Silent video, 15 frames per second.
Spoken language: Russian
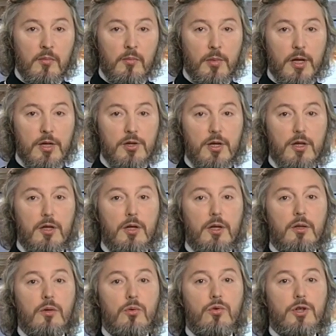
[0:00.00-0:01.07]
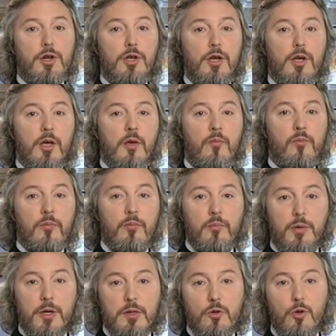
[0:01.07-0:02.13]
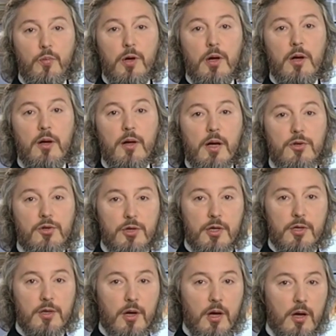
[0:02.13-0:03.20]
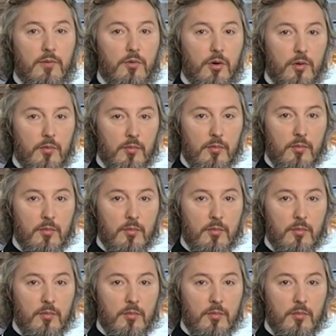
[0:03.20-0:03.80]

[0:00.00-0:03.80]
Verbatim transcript: блаженные труженики приступили к расчистке его.